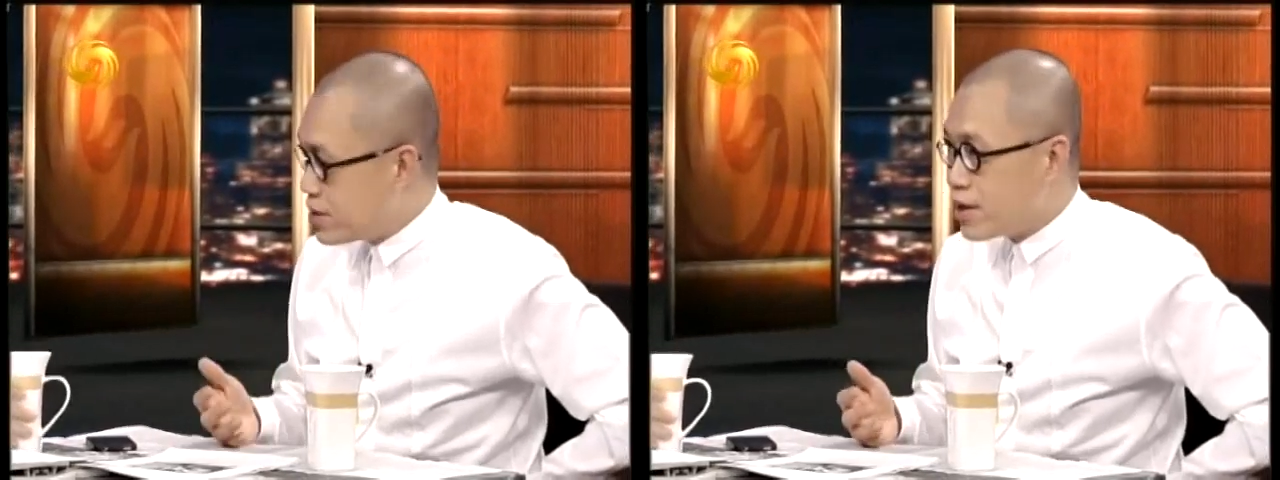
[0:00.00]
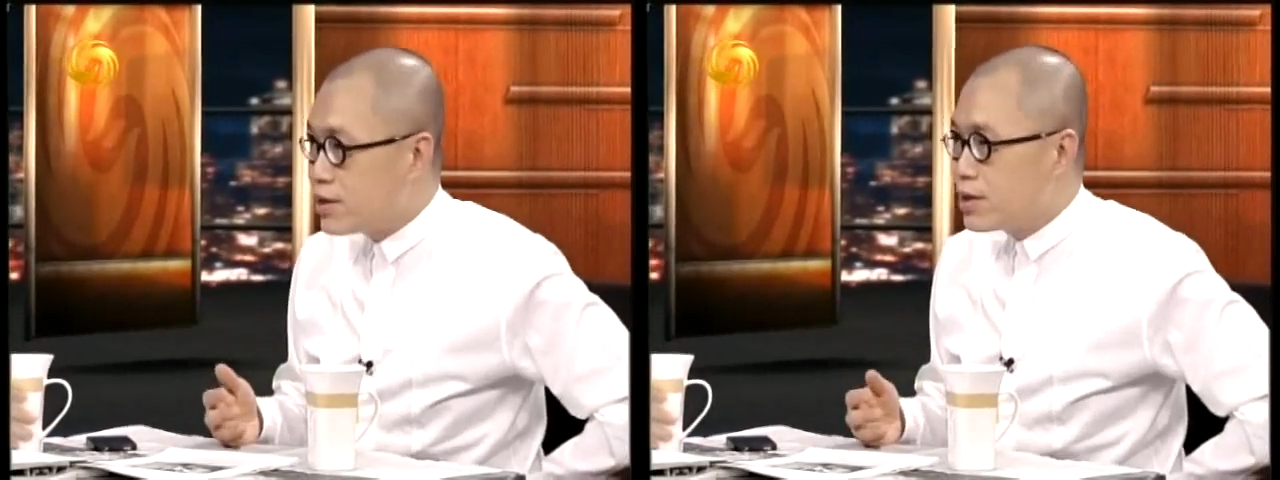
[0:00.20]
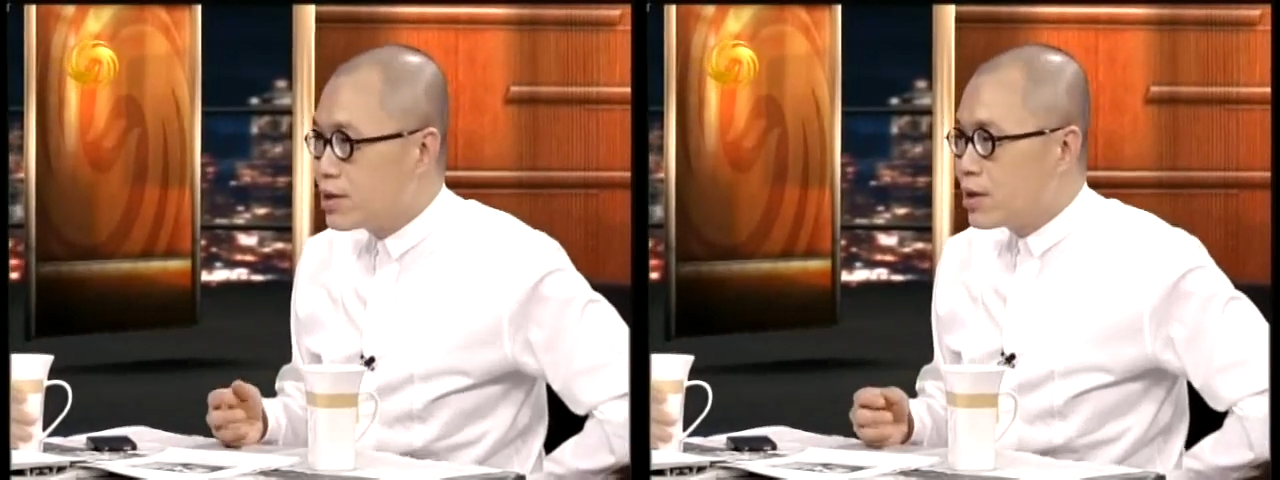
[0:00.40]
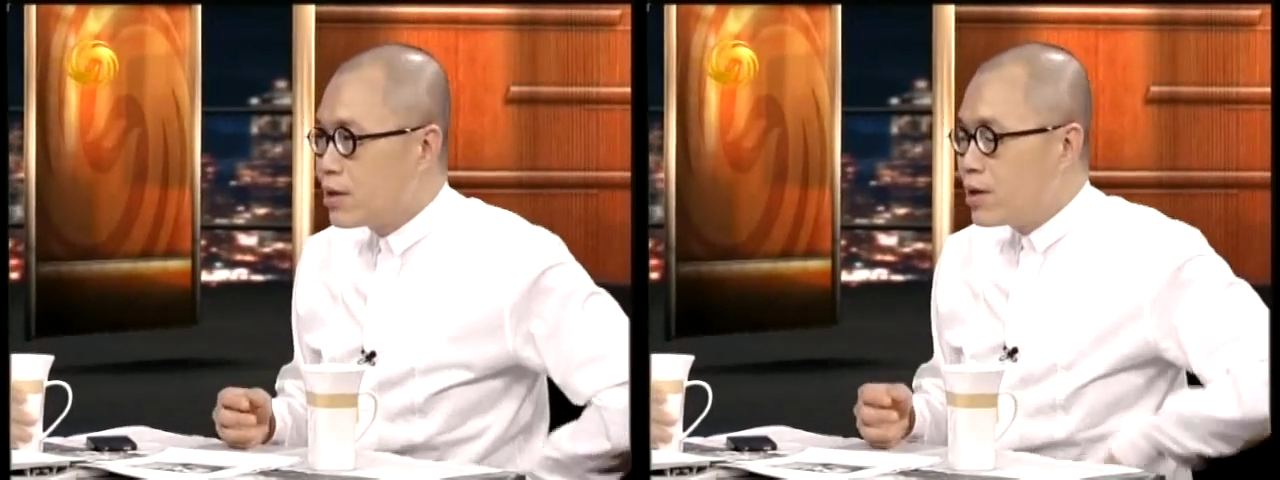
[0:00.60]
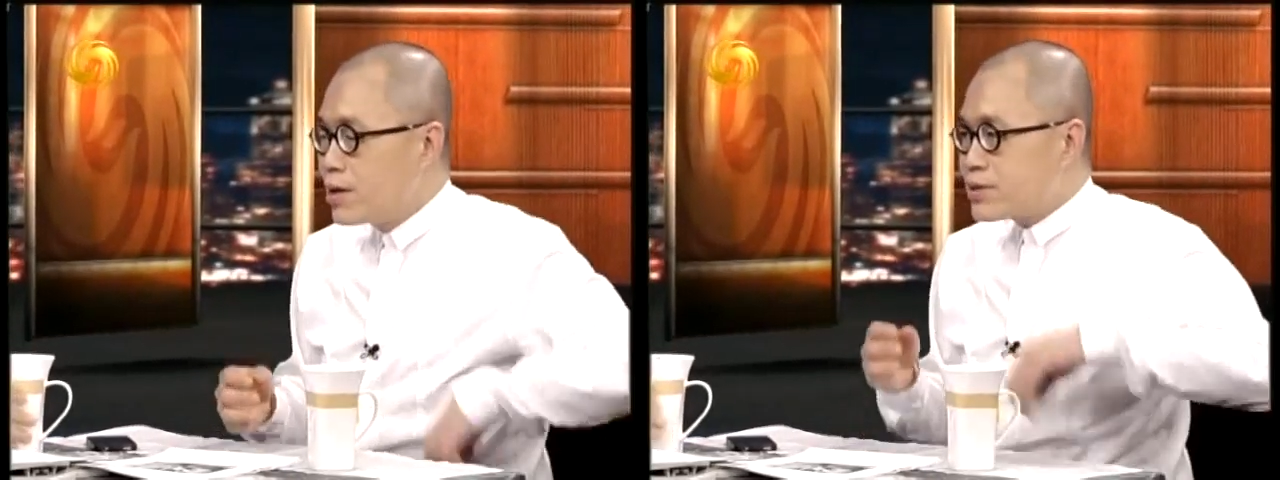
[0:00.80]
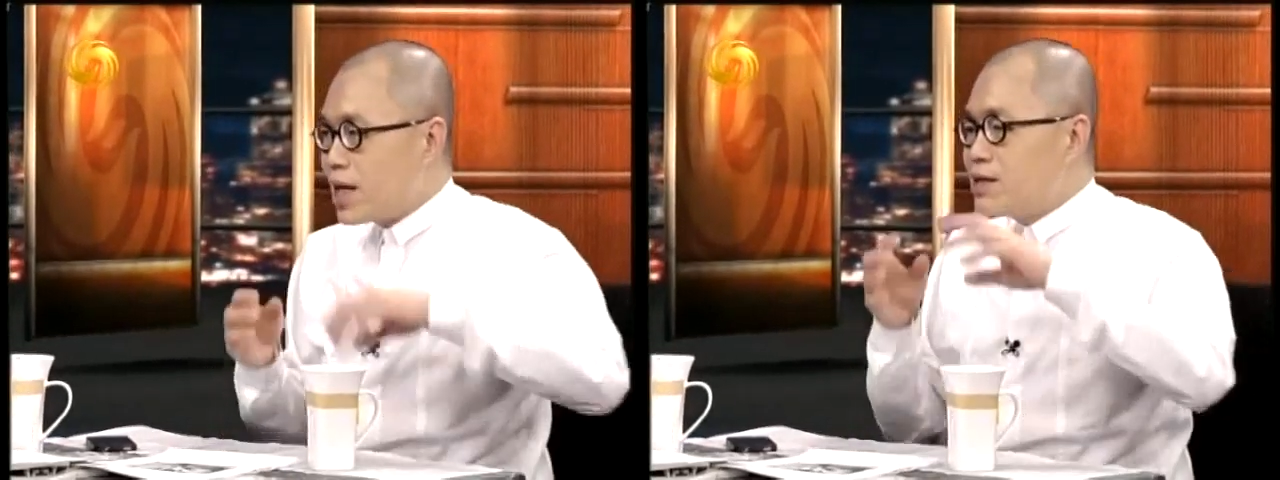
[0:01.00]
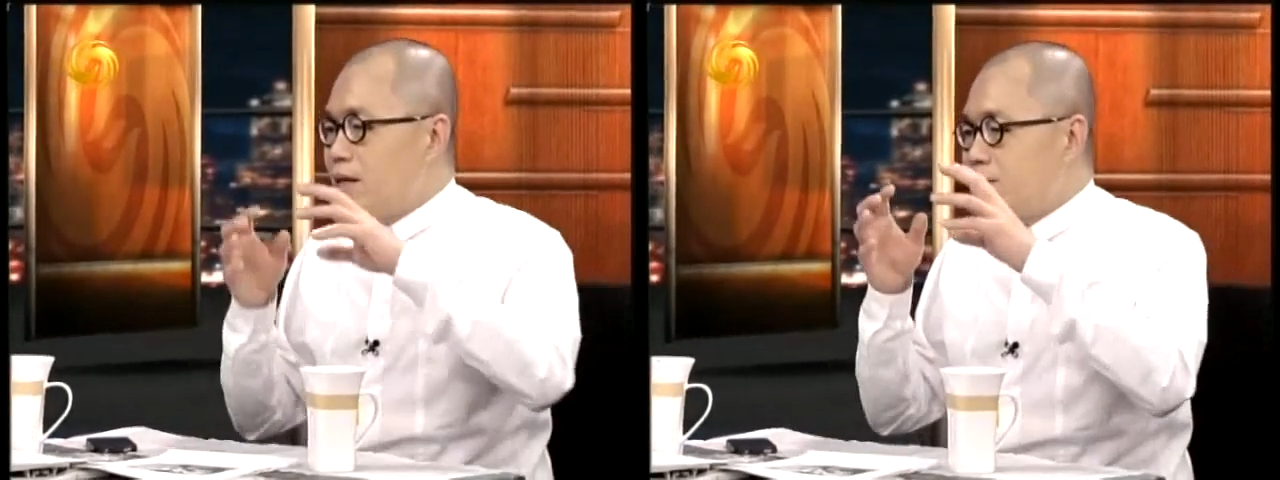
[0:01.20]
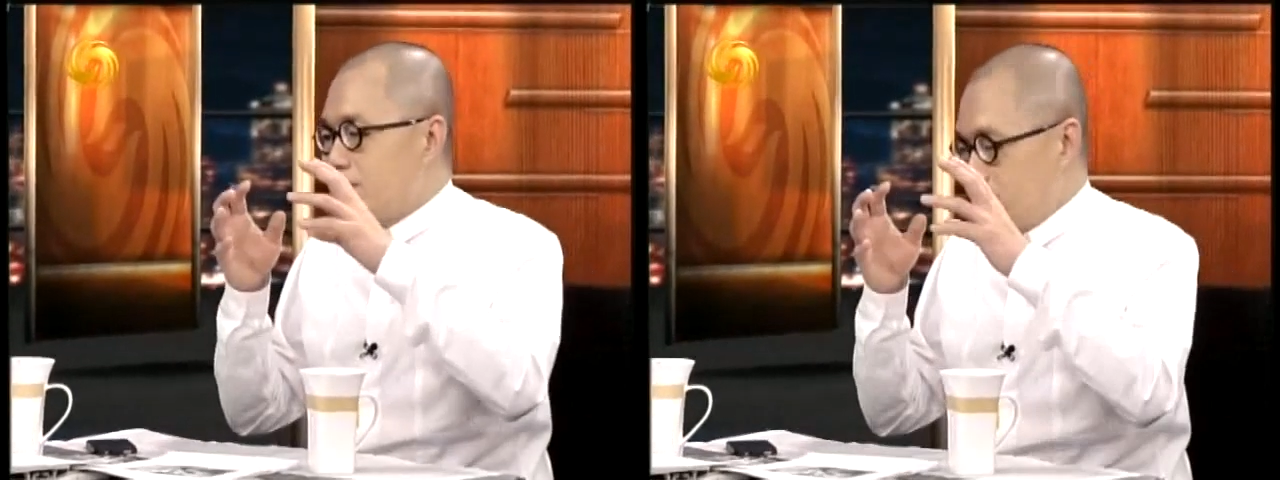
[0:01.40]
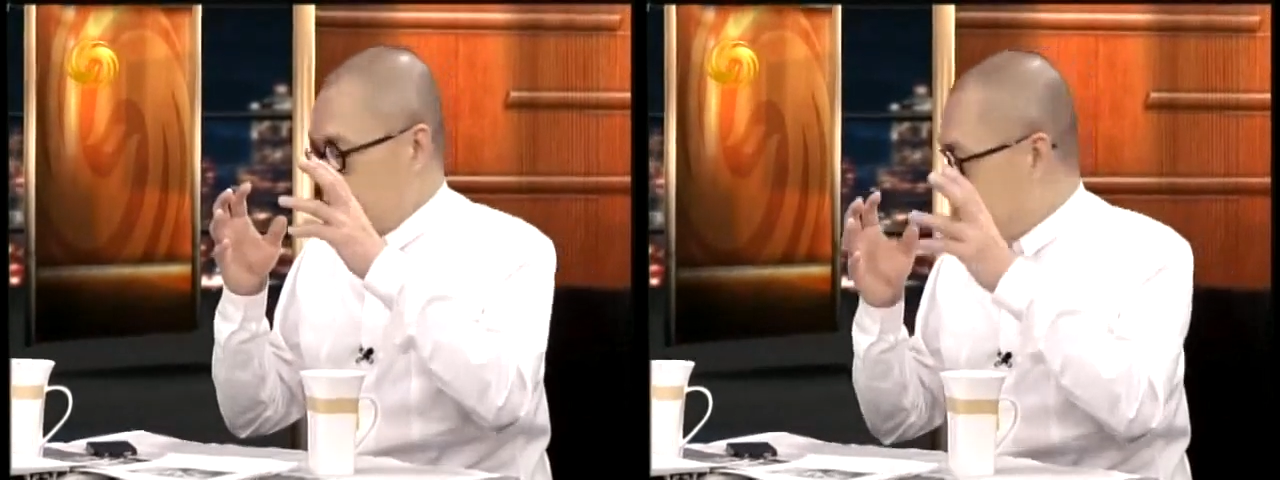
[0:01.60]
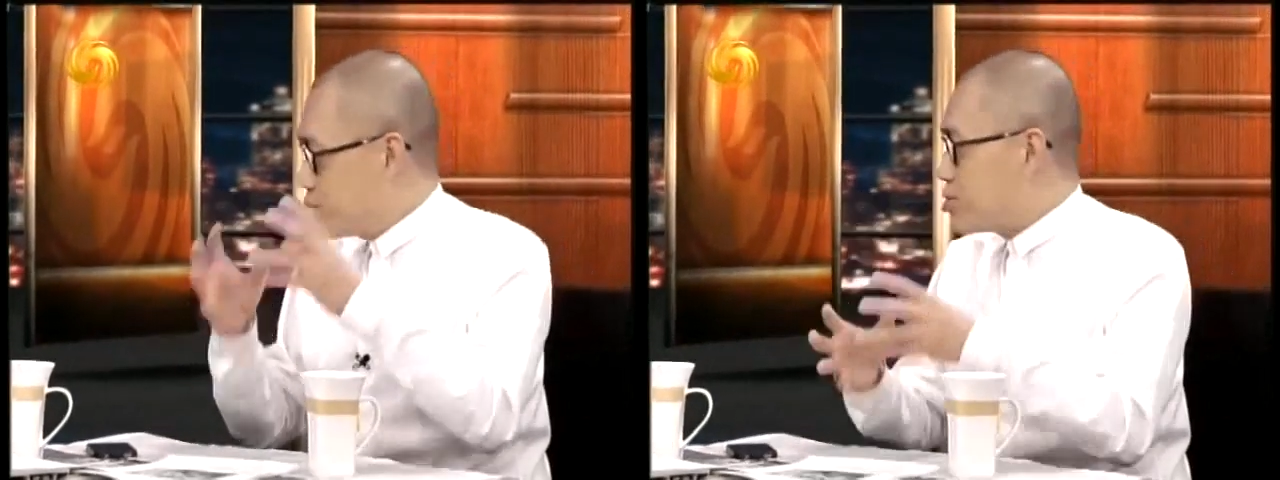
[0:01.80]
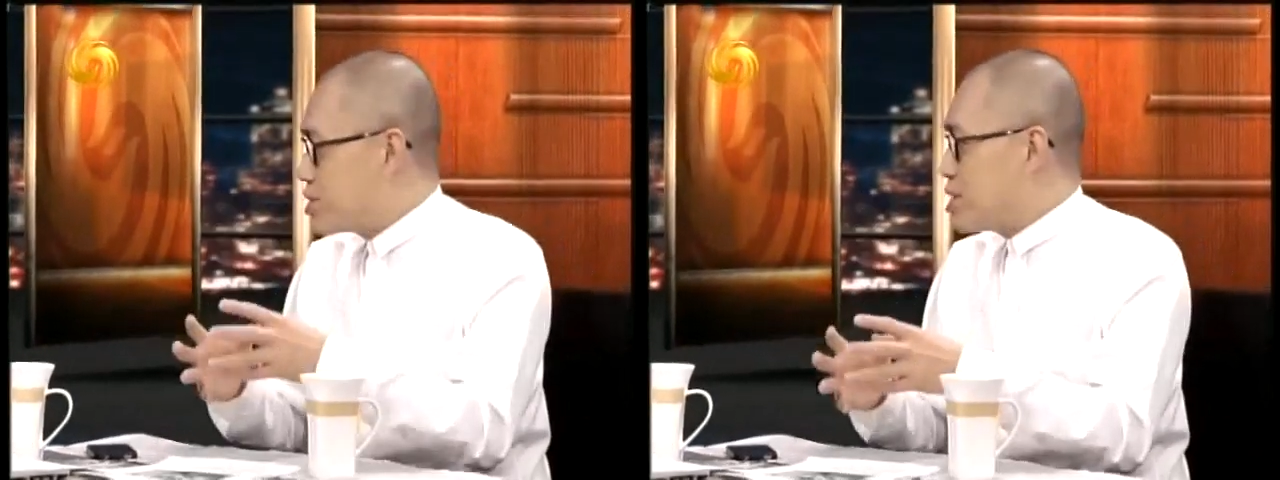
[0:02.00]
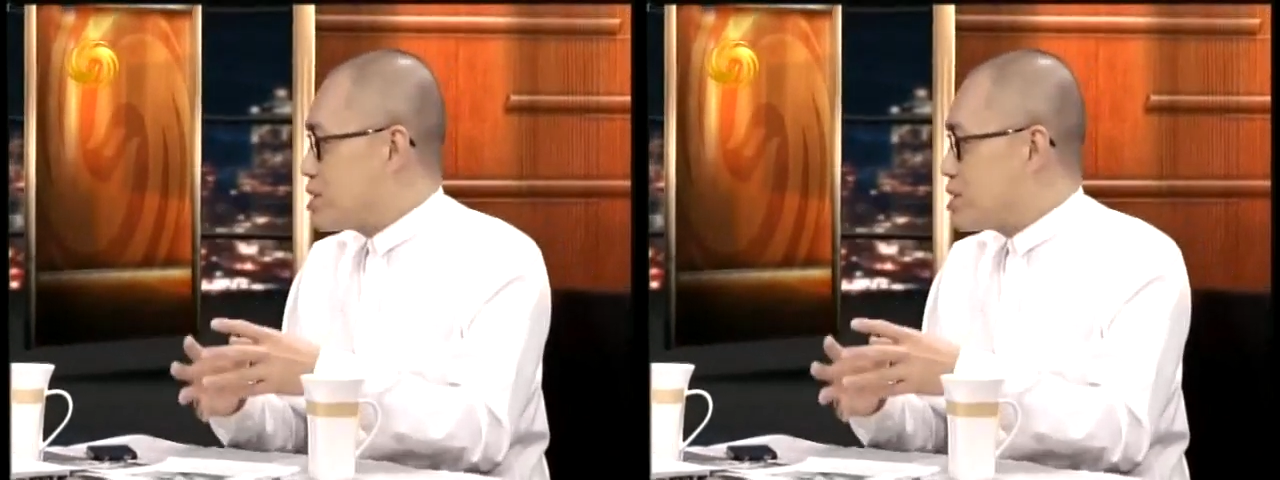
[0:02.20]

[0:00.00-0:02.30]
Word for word: 你想念，当然你有个